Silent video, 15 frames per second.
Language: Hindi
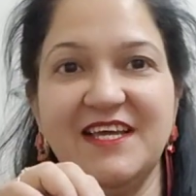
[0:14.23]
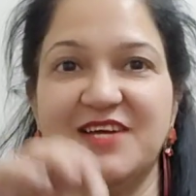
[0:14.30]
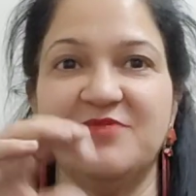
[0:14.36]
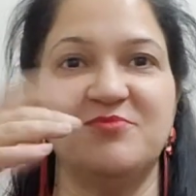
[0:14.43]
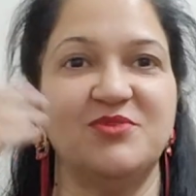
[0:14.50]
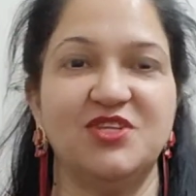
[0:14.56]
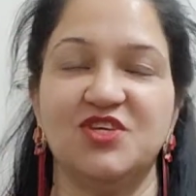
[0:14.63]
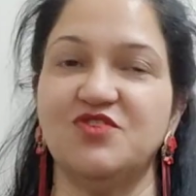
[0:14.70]

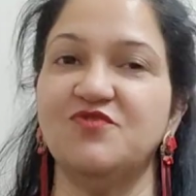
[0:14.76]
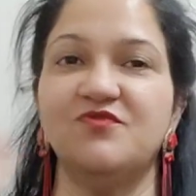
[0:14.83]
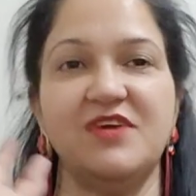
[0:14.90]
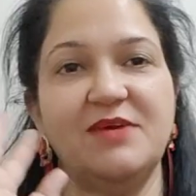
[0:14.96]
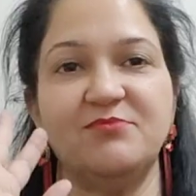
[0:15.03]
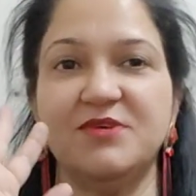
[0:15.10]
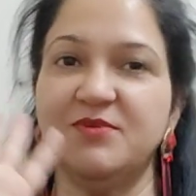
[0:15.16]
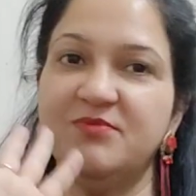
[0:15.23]
कंपनी है तो
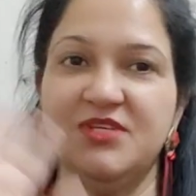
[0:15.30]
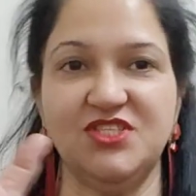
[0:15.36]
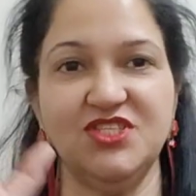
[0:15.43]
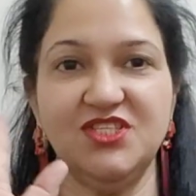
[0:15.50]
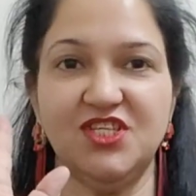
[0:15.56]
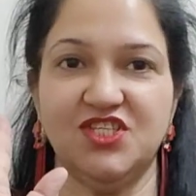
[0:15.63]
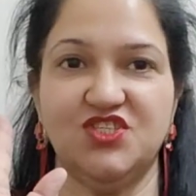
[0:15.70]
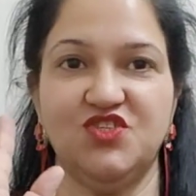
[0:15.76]
फैम की
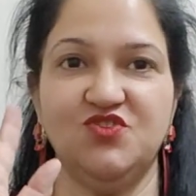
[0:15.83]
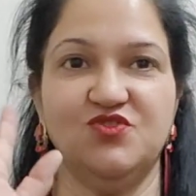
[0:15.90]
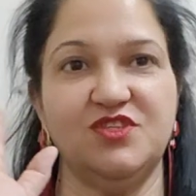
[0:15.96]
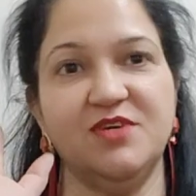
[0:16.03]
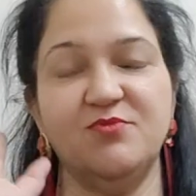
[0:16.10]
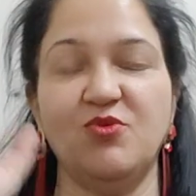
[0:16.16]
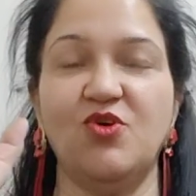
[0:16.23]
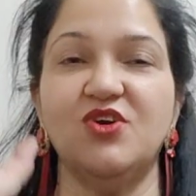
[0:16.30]
ब्लीचेज अच्छी होती
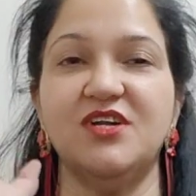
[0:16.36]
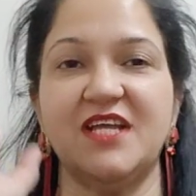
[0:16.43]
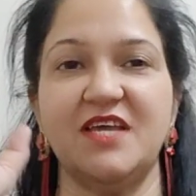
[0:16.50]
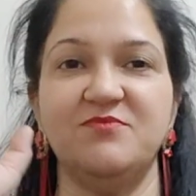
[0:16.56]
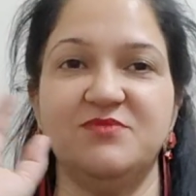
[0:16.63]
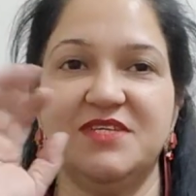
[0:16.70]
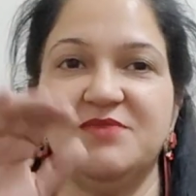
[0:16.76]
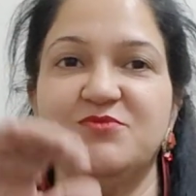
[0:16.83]
है बहुत
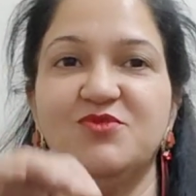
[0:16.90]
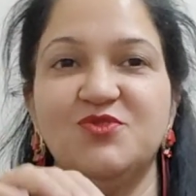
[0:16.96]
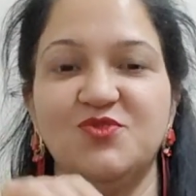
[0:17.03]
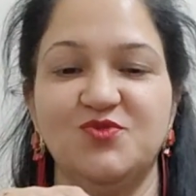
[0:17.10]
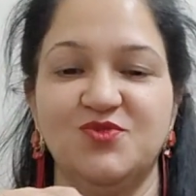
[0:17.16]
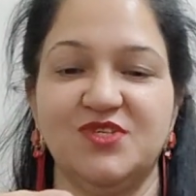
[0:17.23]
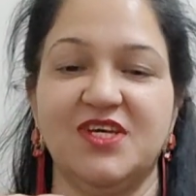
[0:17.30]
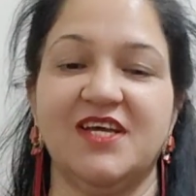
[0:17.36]
टाइम से हम लोग
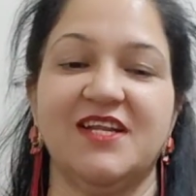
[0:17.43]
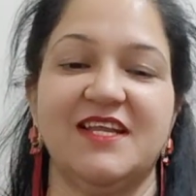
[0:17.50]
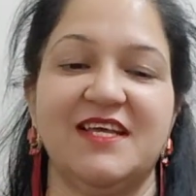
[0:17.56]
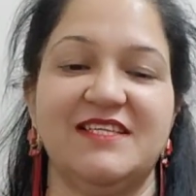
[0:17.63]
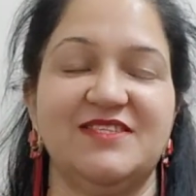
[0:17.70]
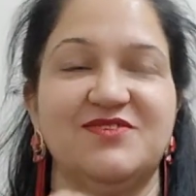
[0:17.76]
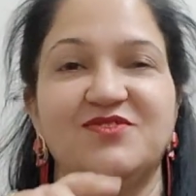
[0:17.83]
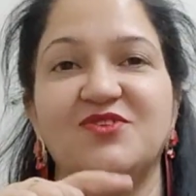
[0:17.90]
यूज़ कर रहे हैं
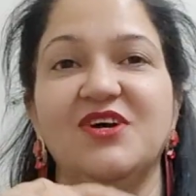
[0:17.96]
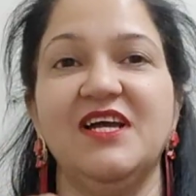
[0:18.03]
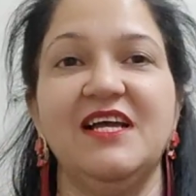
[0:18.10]
इसको